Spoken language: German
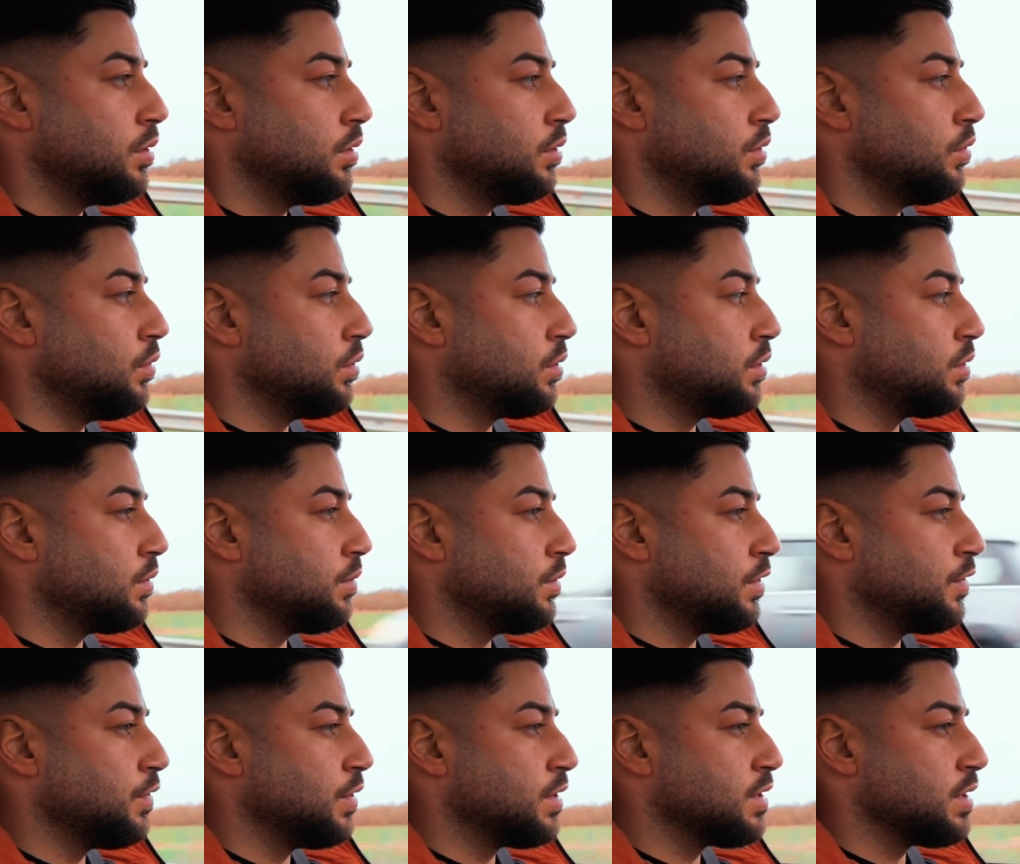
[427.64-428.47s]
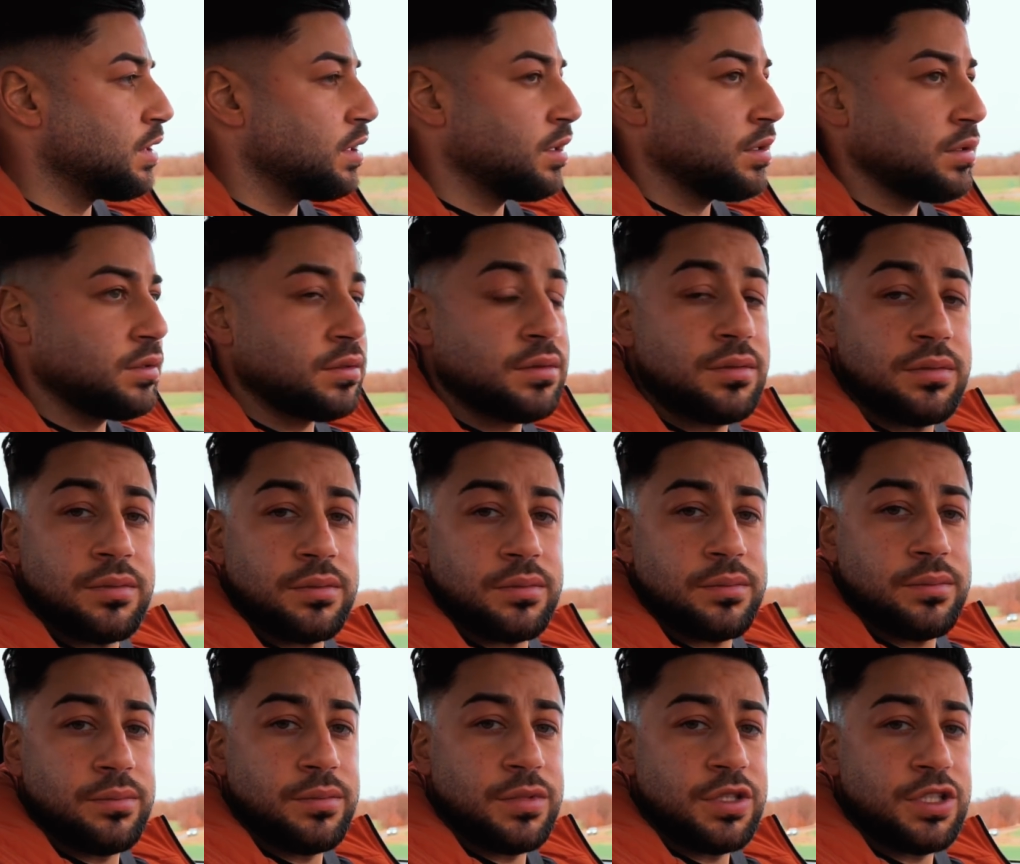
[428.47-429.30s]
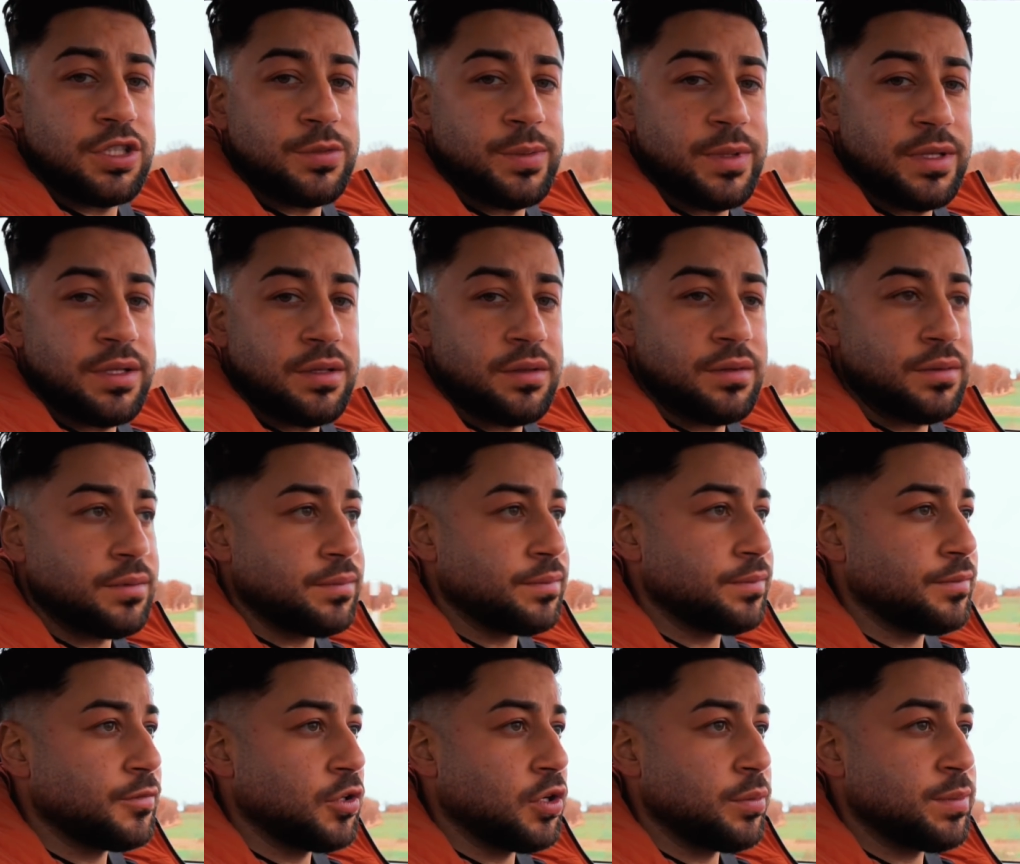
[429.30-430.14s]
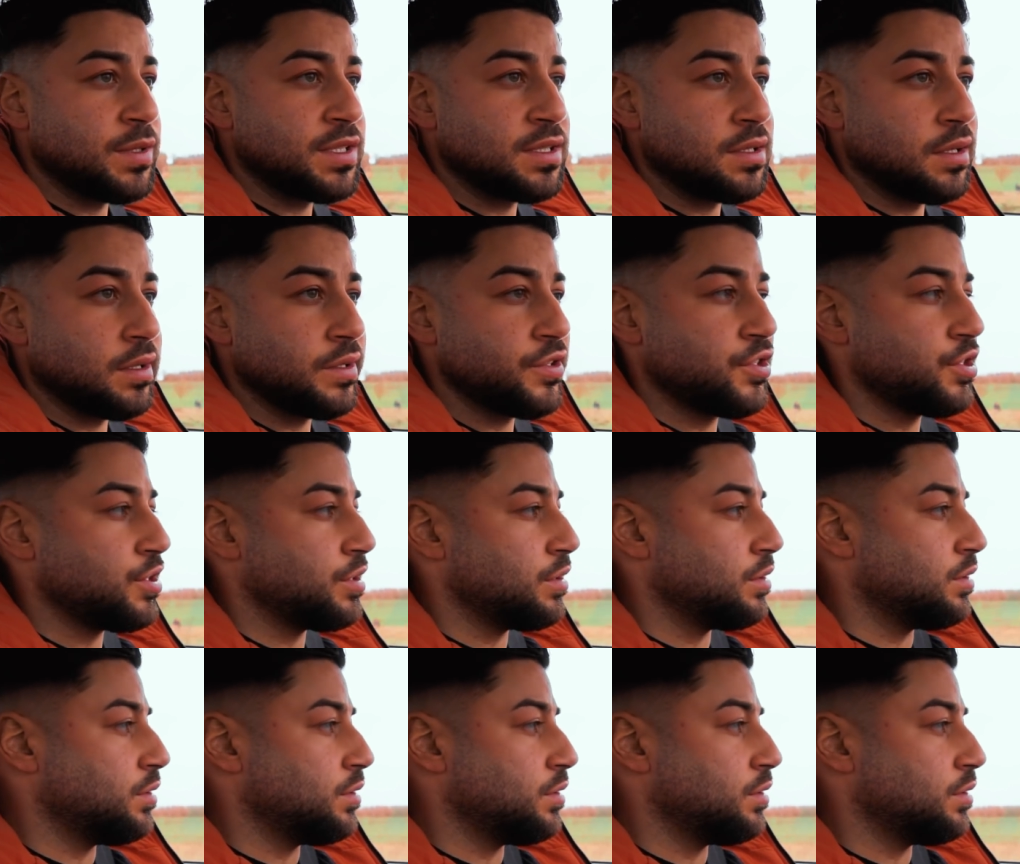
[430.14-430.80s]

Gut, ich würde sagen, bis später oder bis gleich.